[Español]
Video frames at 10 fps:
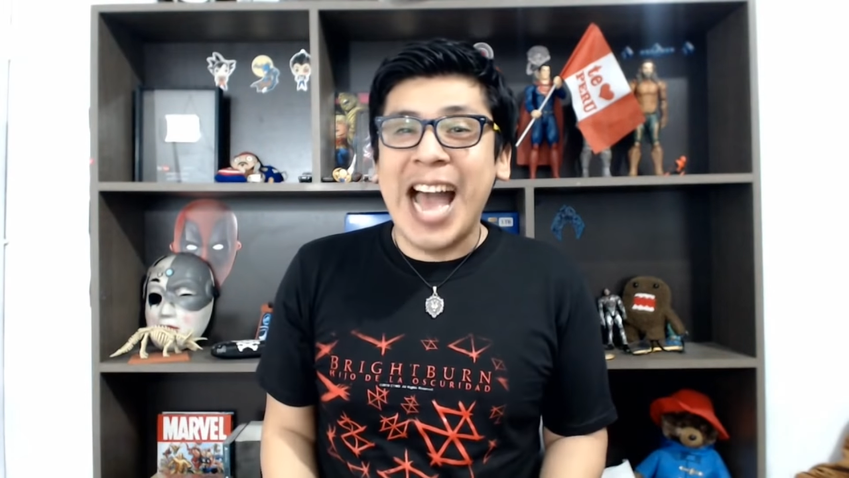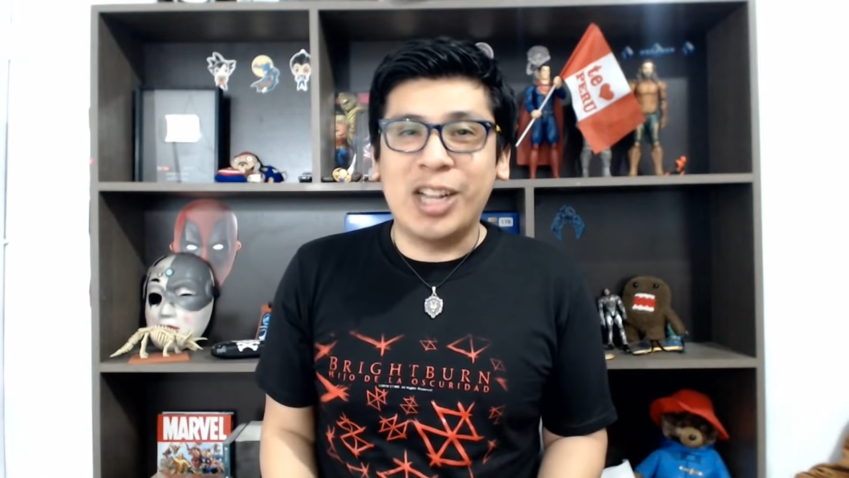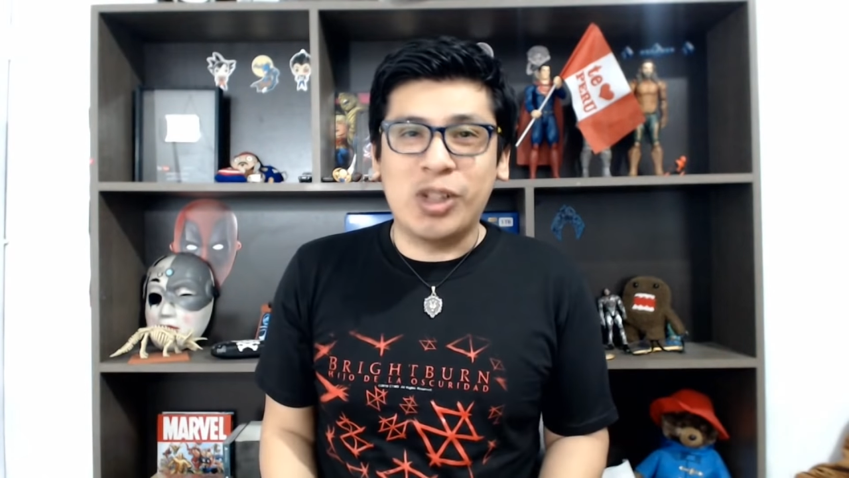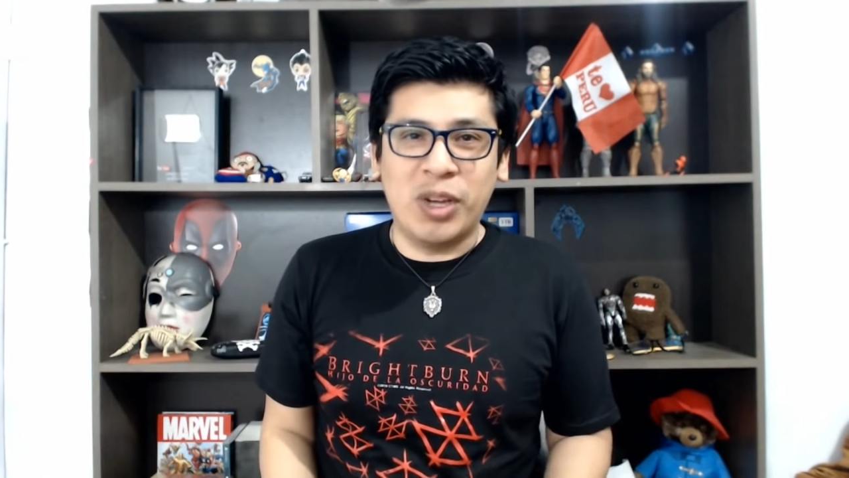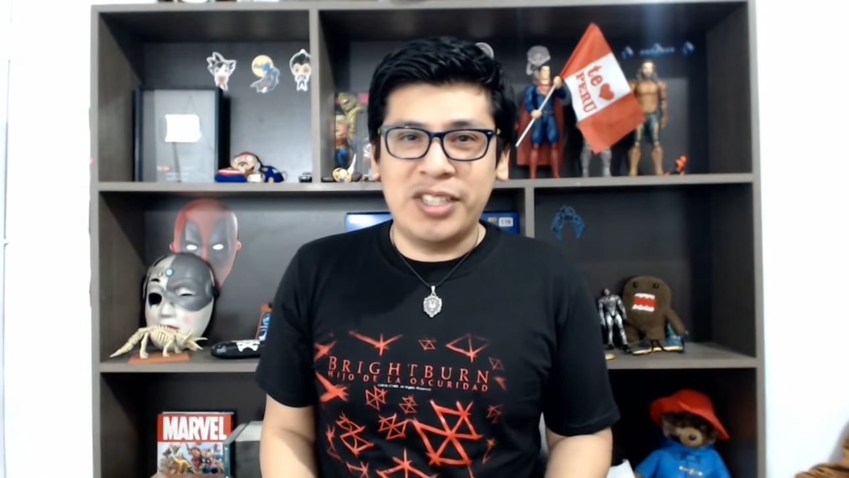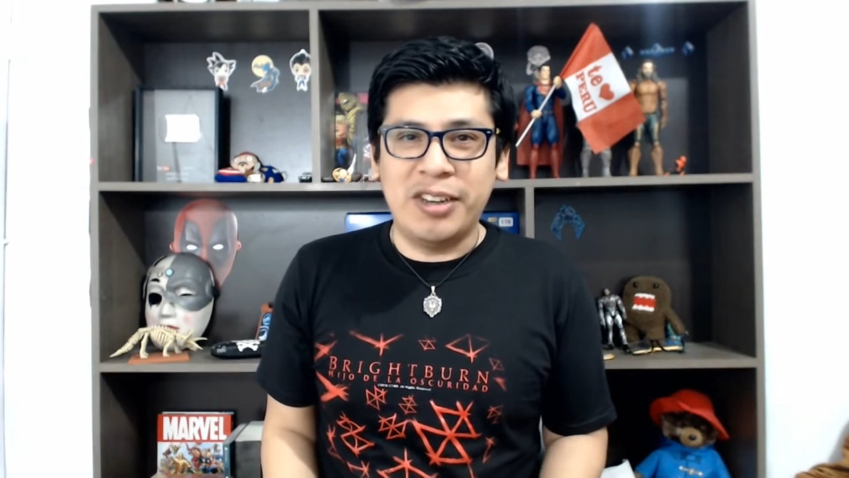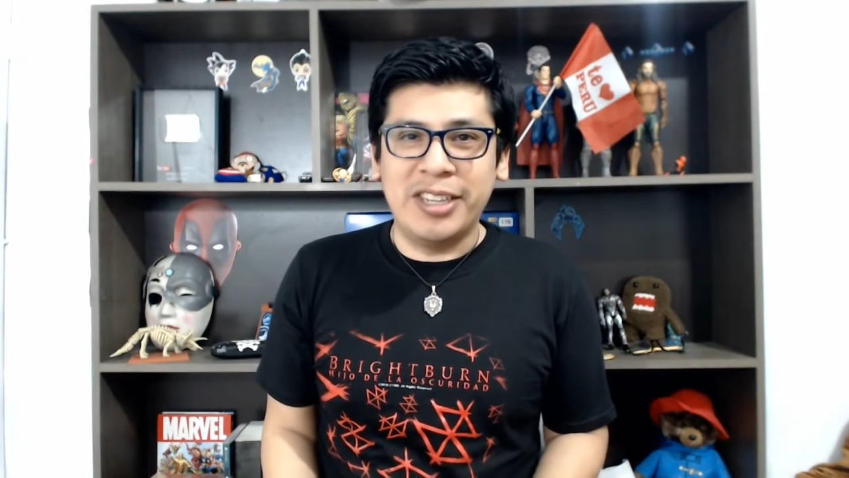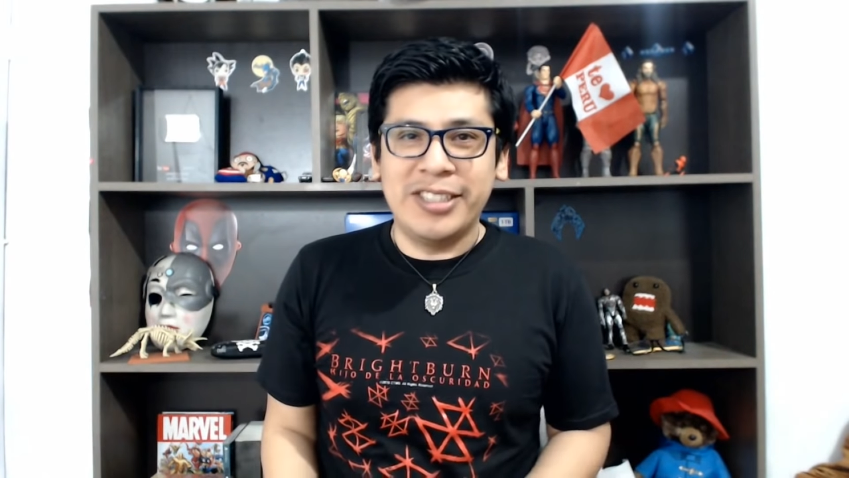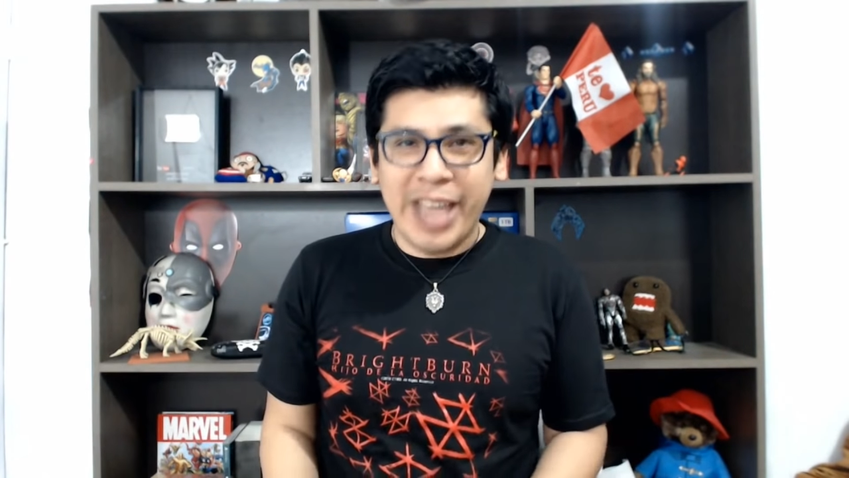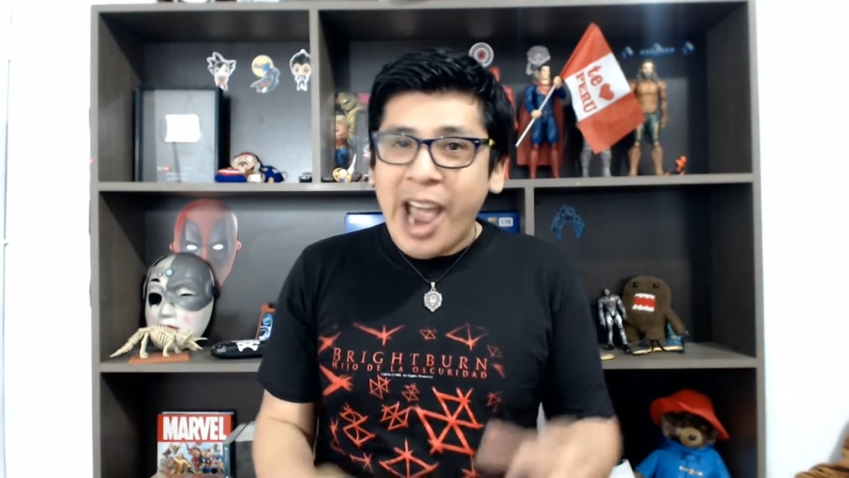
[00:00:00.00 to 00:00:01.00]

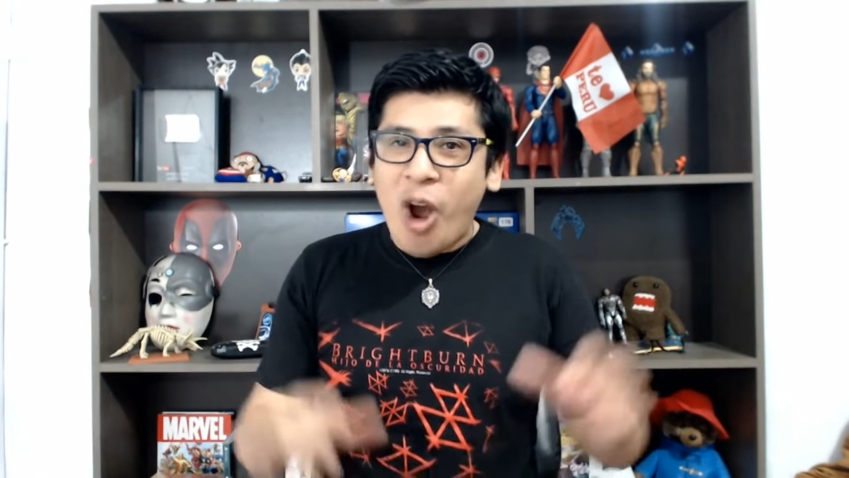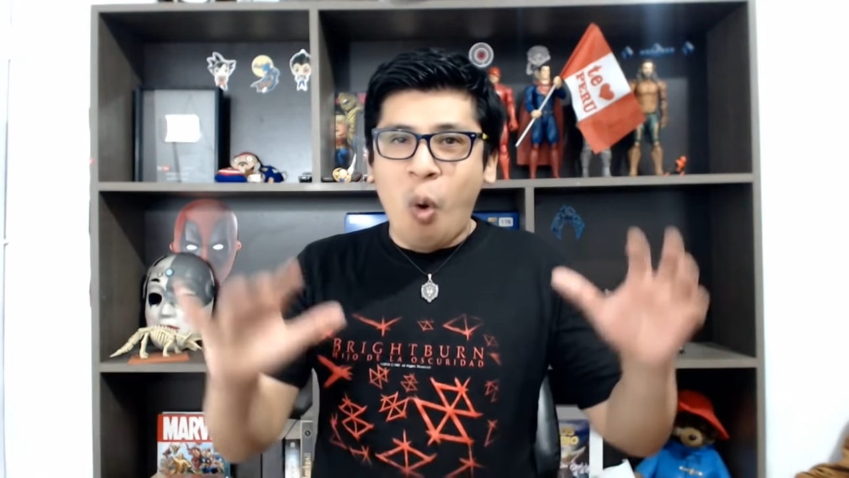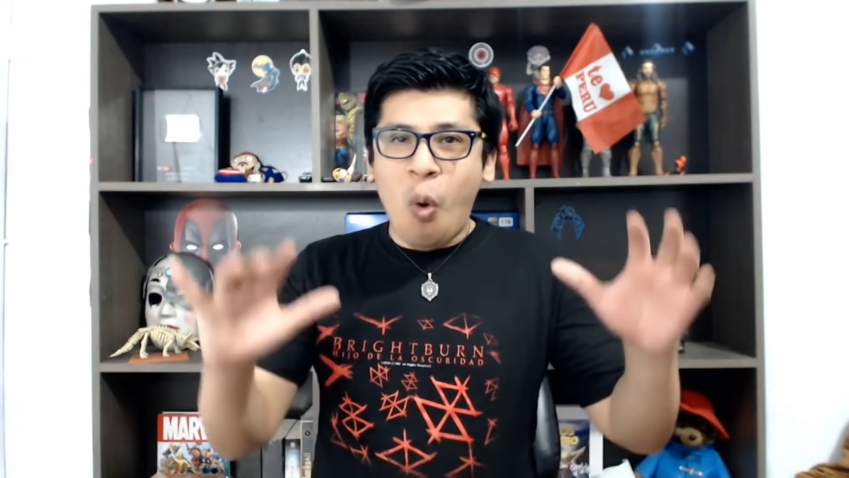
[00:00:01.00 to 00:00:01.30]
actuaciones de